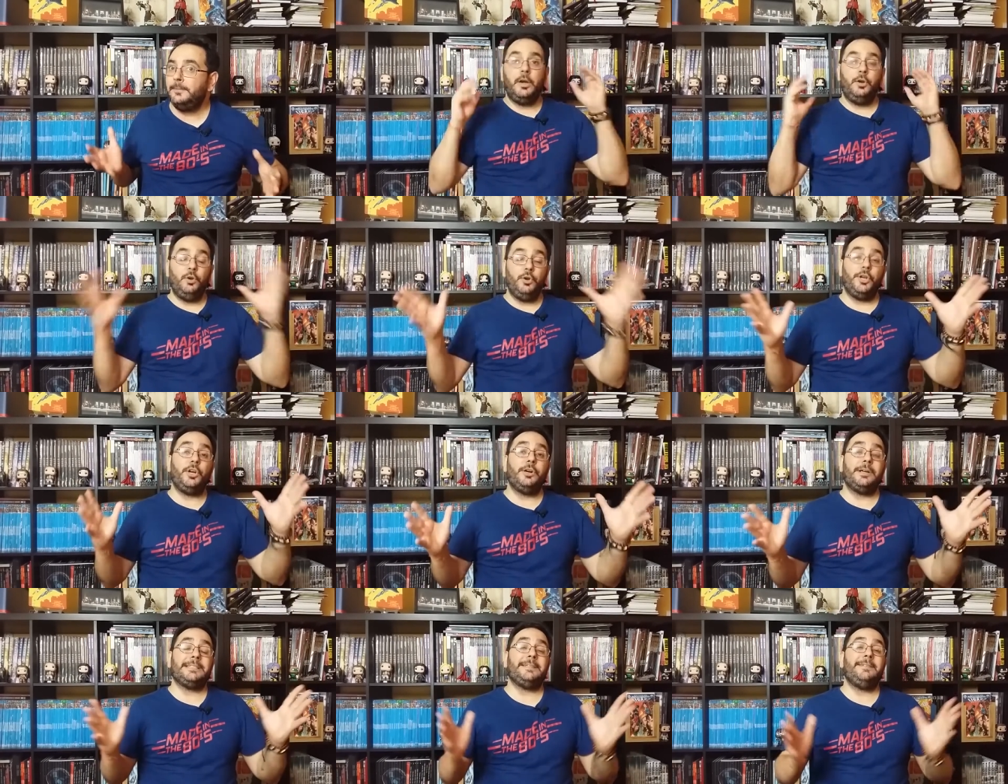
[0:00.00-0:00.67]
Lo
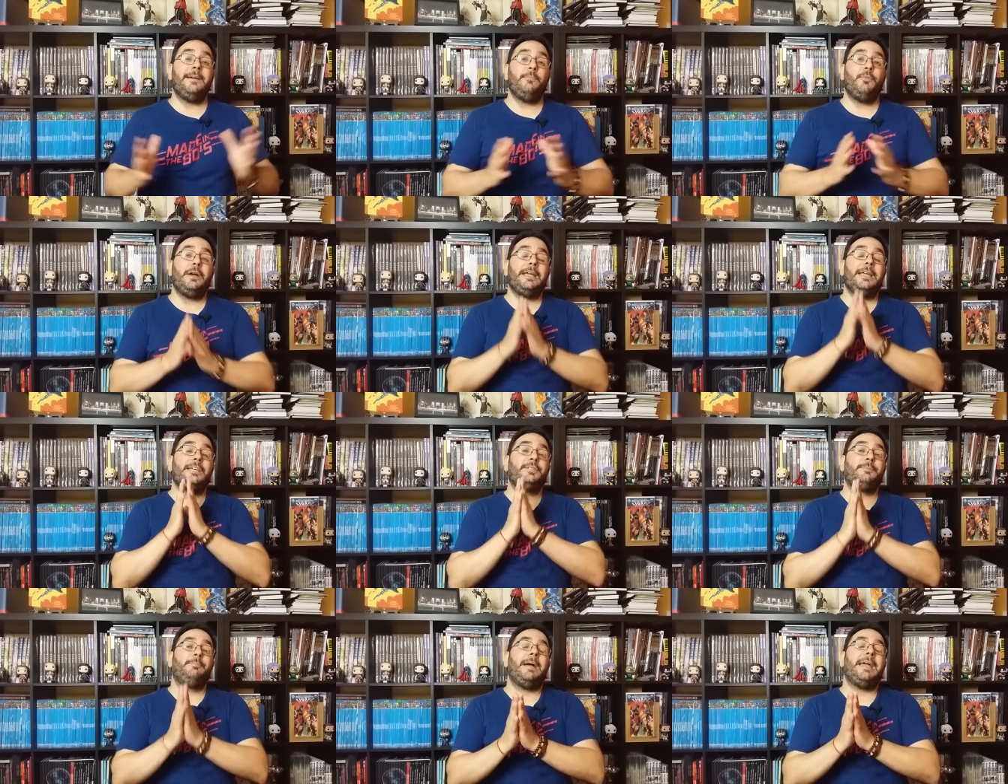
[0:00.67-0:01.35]
único que sabemos es
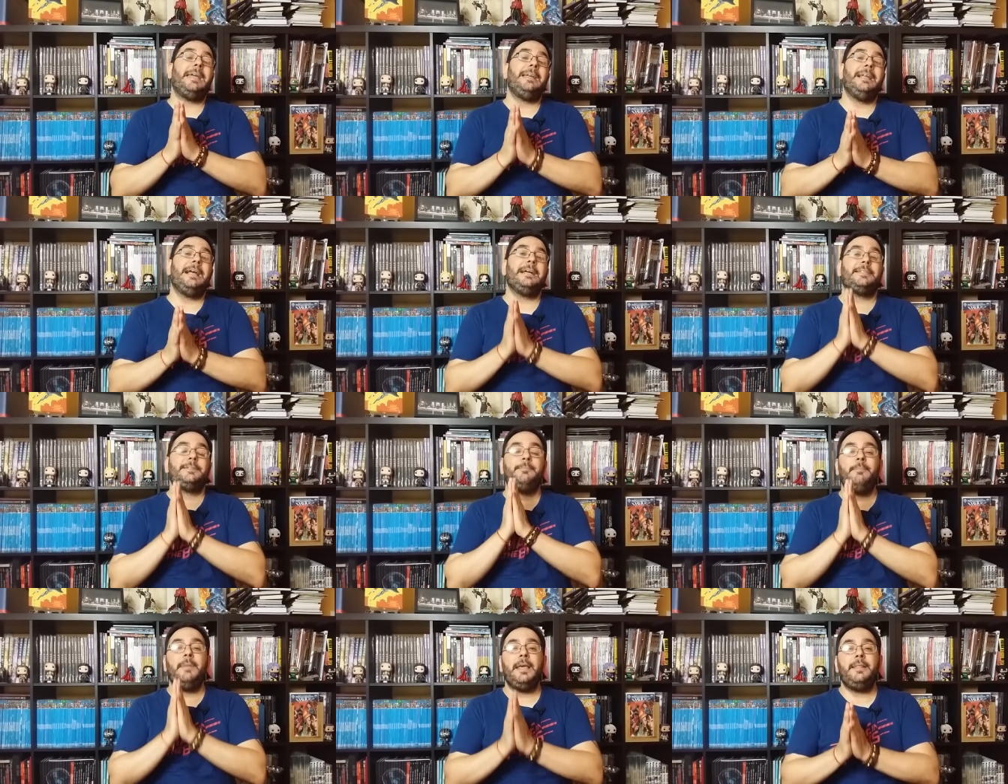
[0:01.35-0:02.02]
que
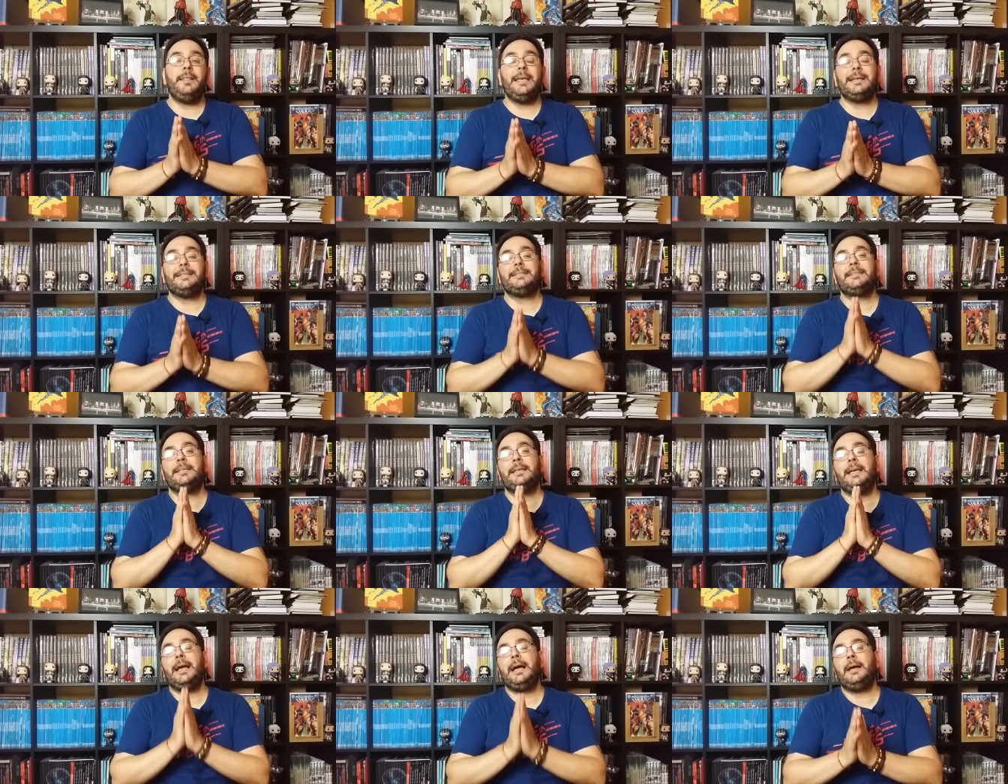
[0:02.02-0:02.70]
Spyglass Media
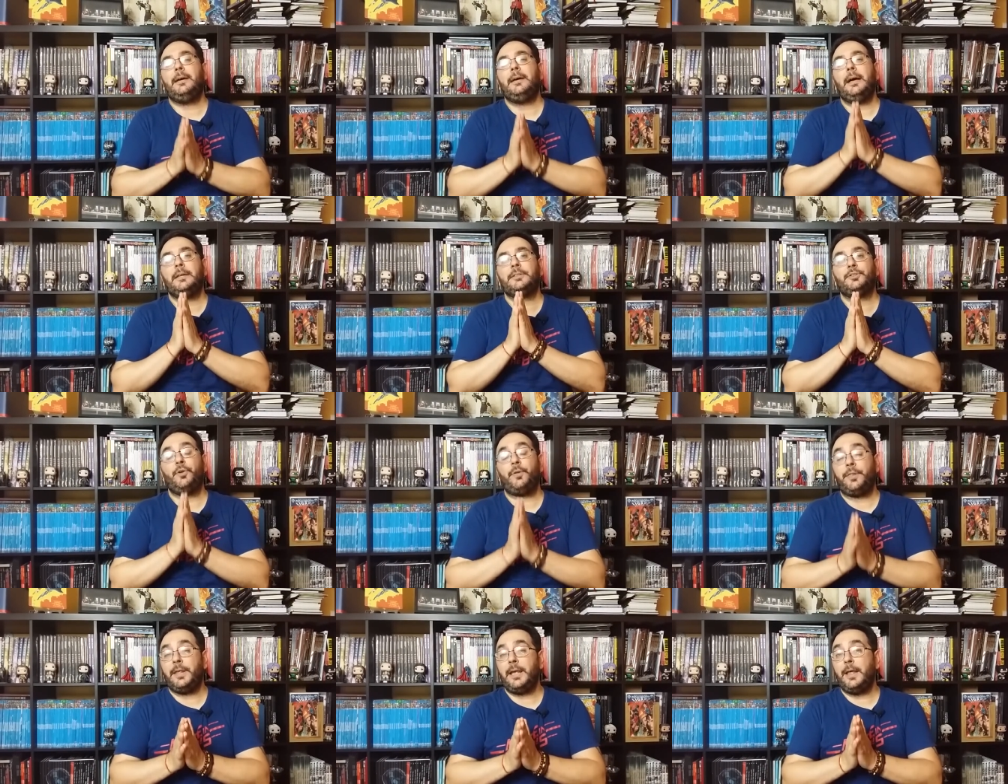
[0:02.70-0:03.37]
se ha
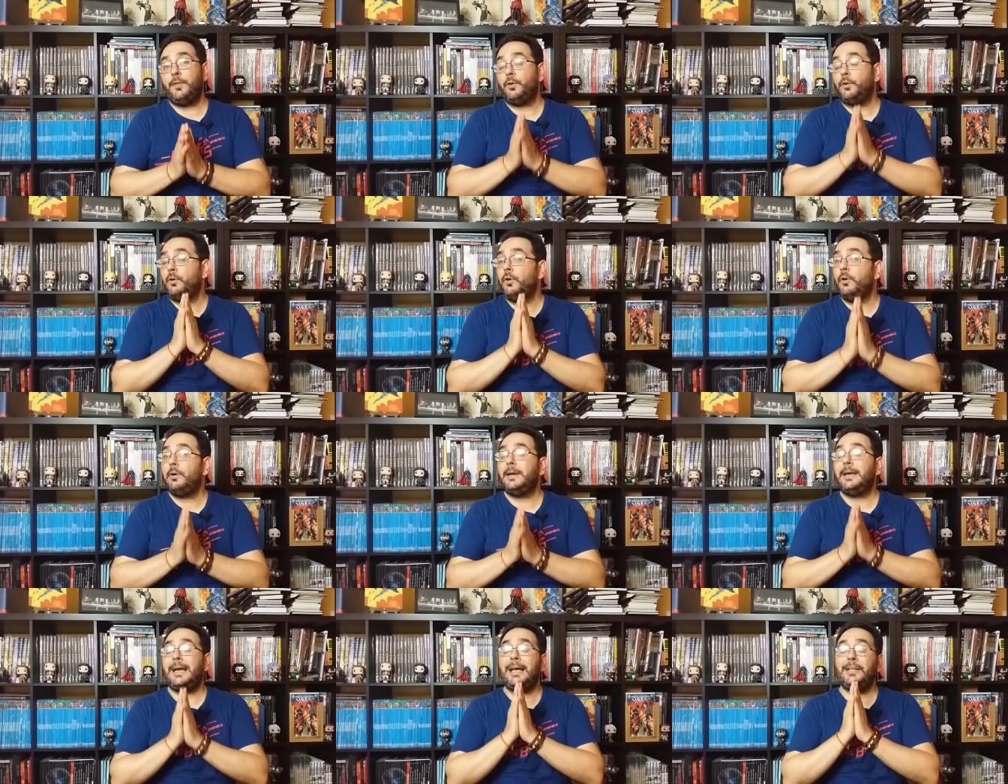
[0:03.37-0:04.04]
asociado
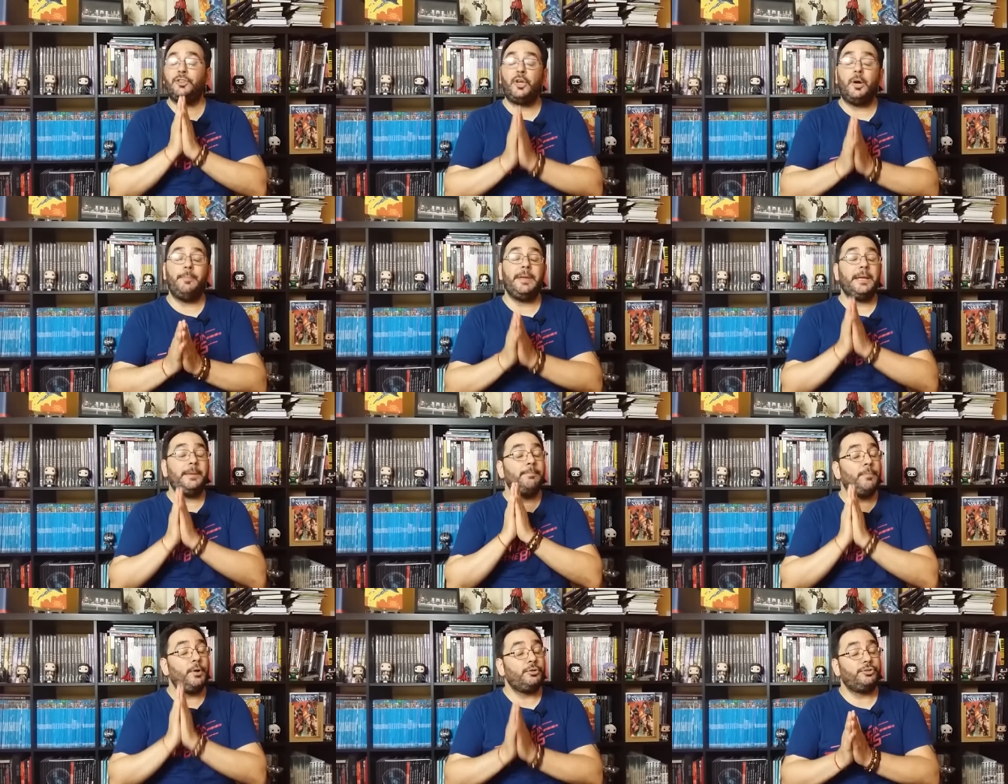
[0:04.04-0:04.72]
con
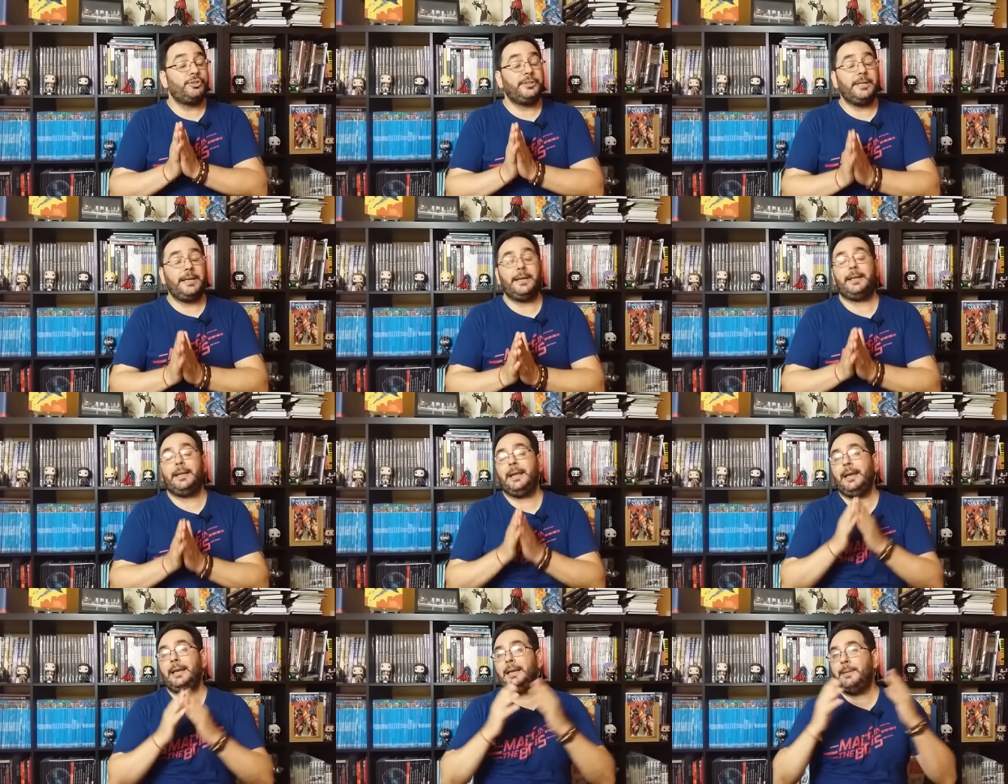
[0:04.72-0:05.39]
Atomic Monster,
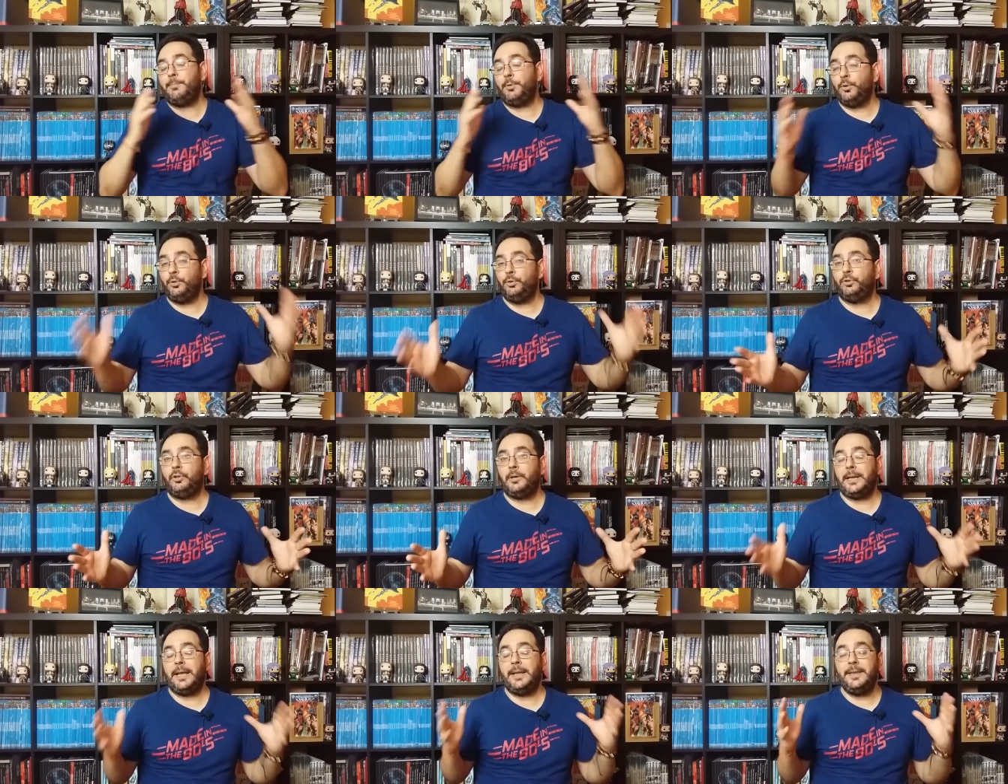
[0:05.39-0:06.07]
que es la
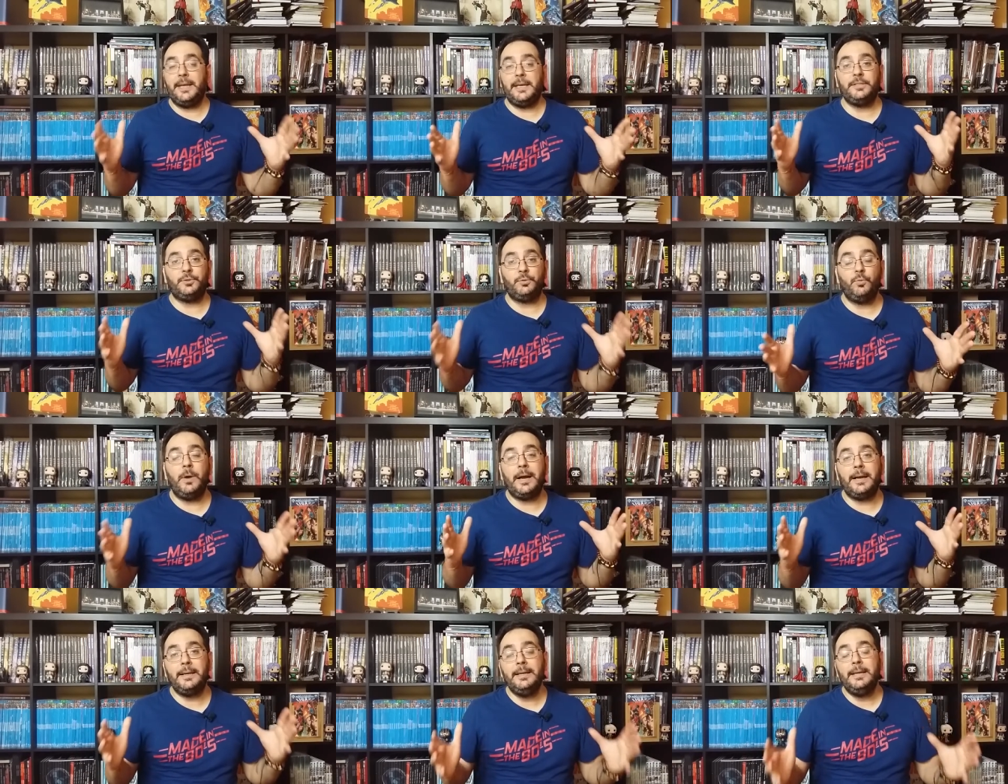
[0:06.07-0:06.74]
productora de James
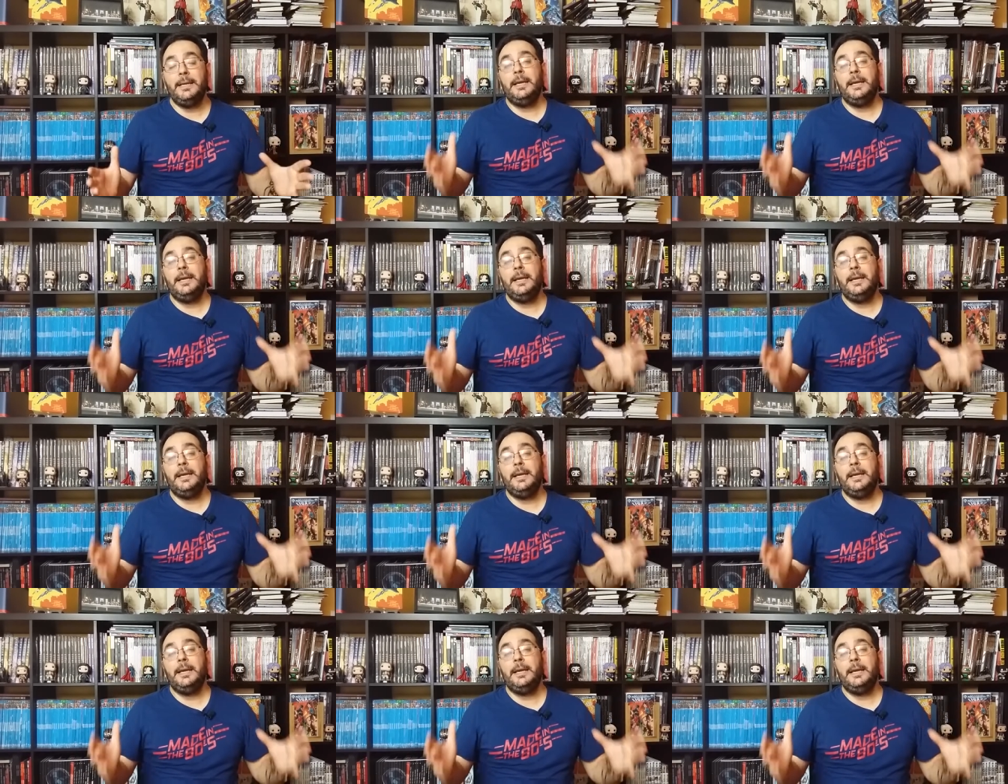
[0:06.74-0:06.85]
Wan,